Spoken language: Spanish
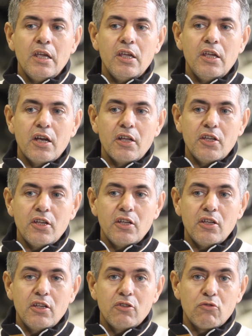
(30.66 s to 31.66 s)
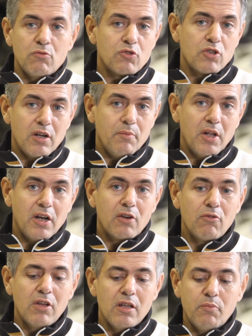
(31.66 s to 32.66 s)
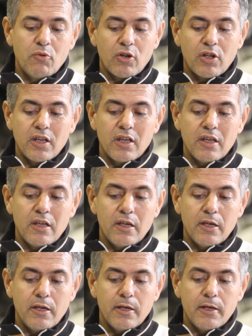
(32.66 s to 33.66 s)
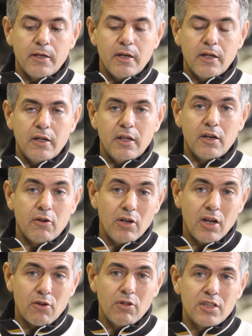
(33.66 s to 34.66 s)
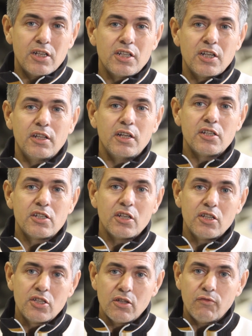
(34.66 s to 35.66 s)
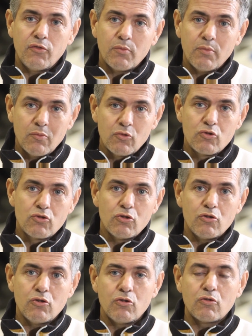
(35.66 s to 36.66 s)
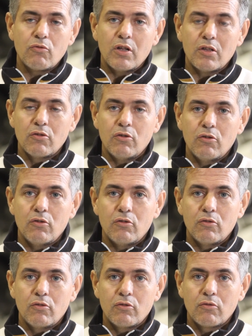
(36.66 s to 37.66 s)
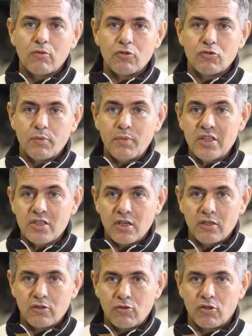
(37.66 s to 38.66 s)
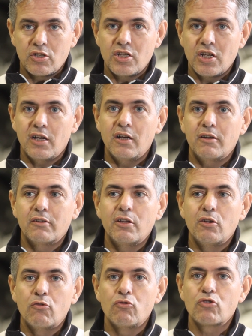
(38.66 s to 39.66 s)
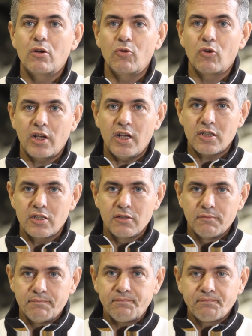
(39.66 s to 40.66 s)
y allí tuvimos que cambiar la rueda porque era la rueda trasera derecha y se deforma mucho cuando, cuando se pincha, entonces llega incluso a bloquearse